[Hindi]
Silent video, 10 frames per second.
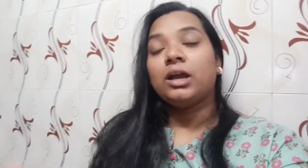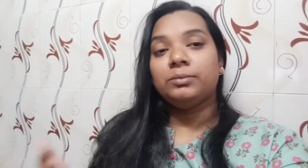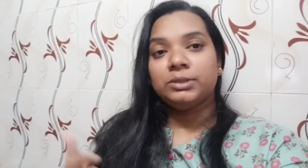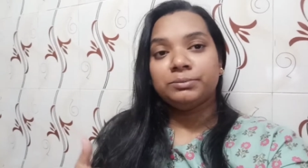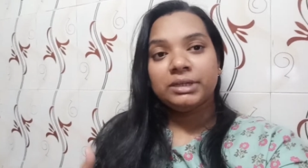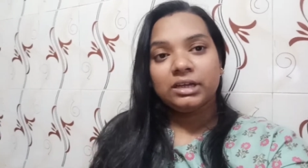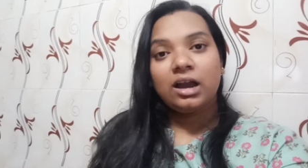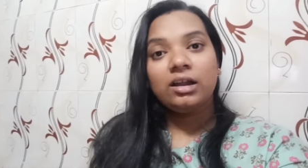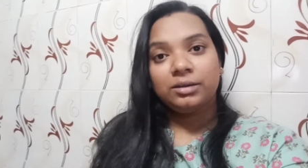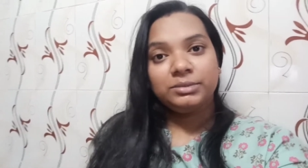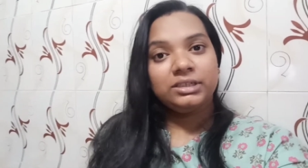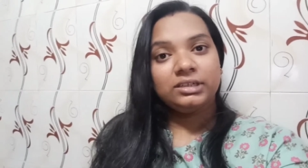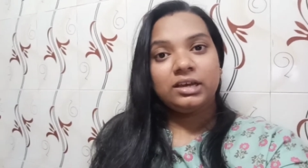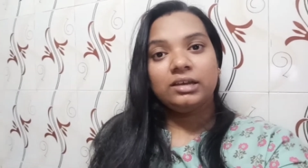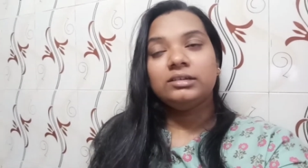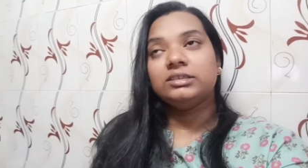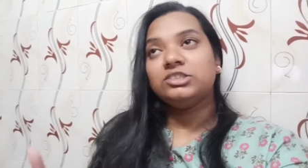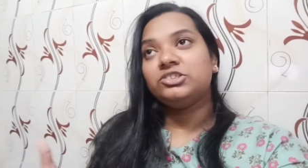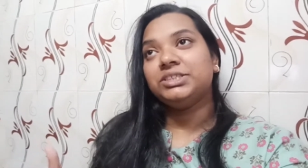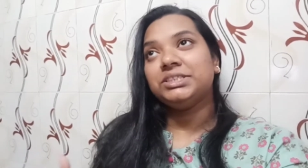अभी तक मैंने खाना भी नहीं खाया
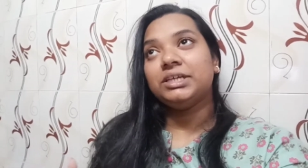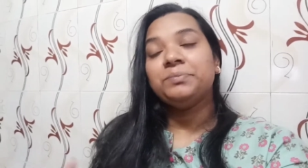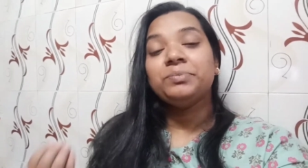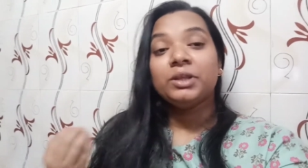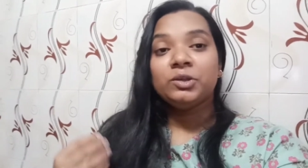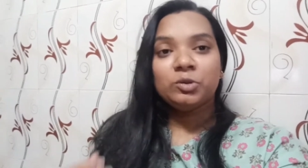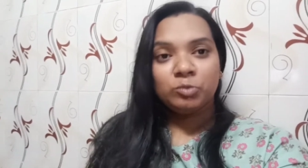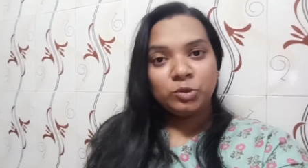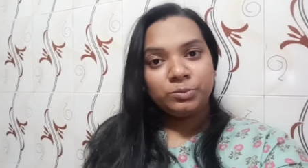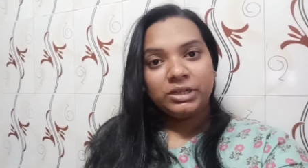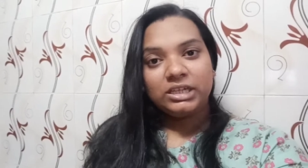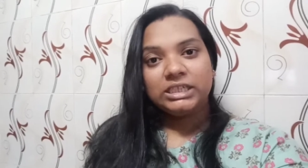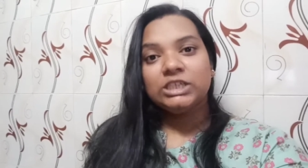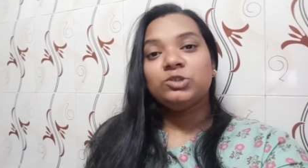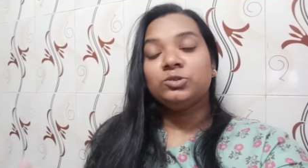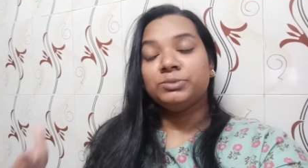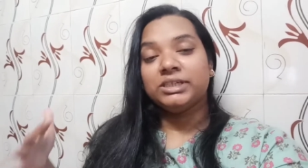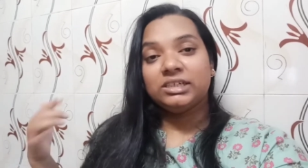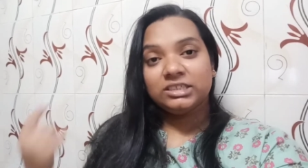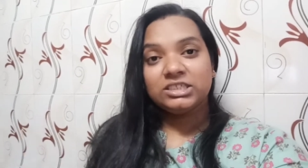लंच नहीं किया तो भूख भी लगी है तो
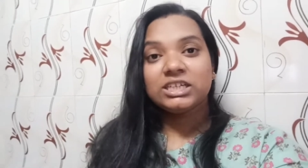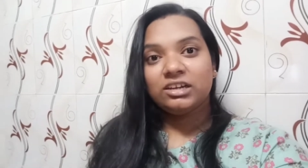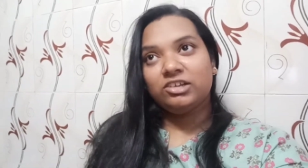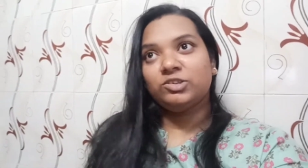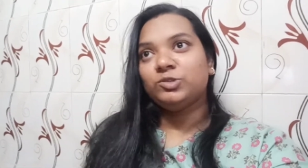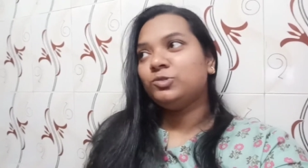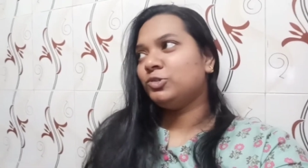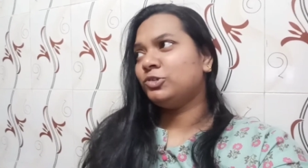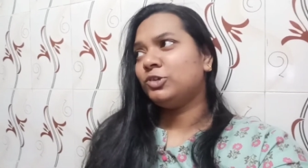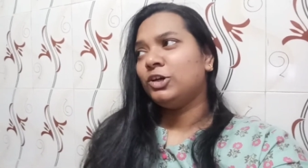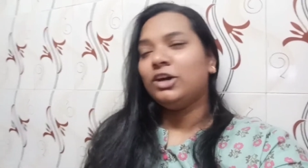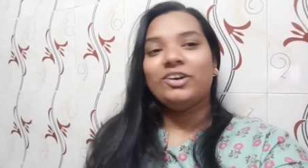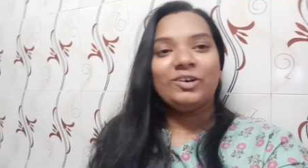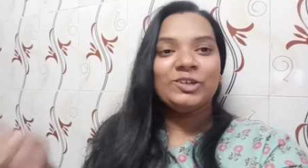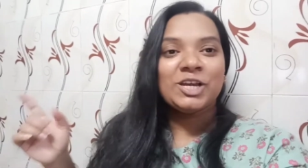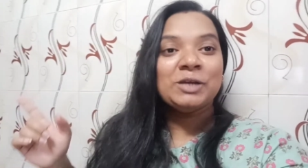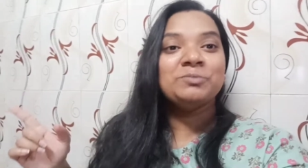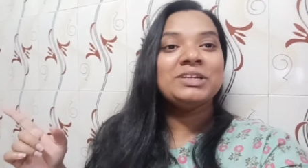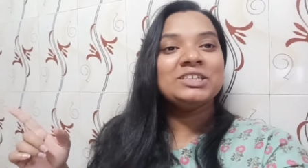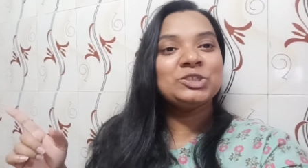मैं लंच कर लेती हूँ और यहाँ
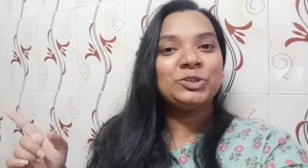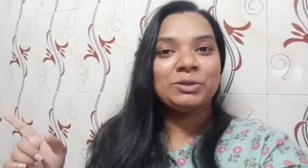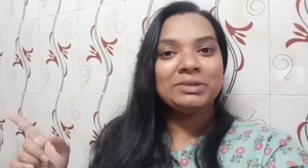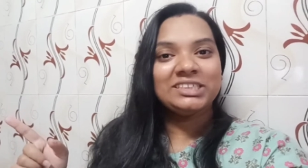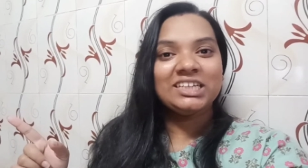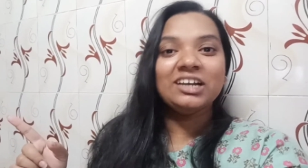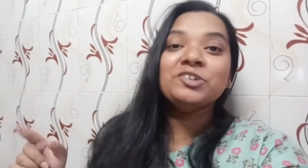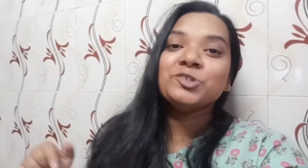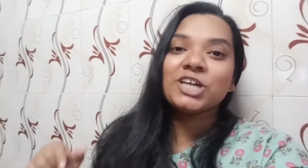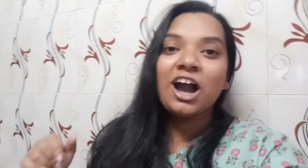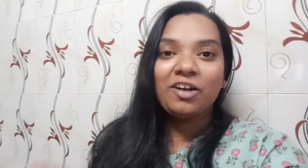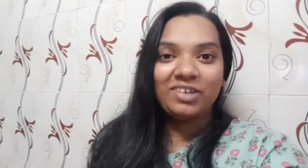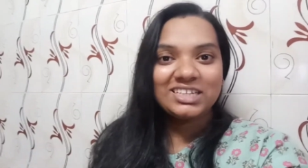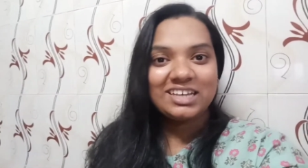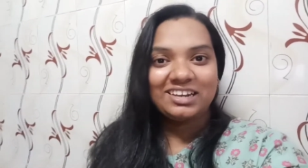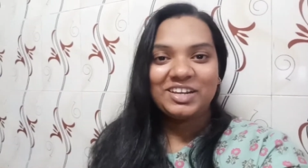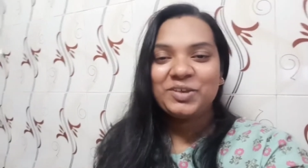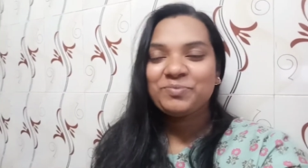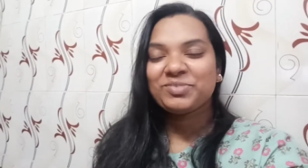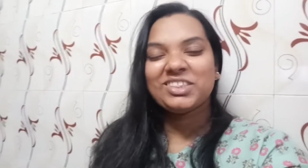पे छोटा बच्चा है उसका आवाज़ आ रहा
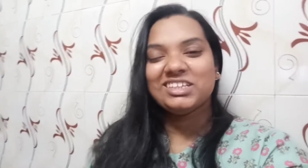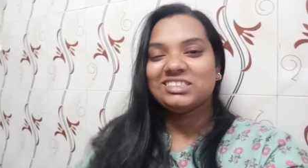है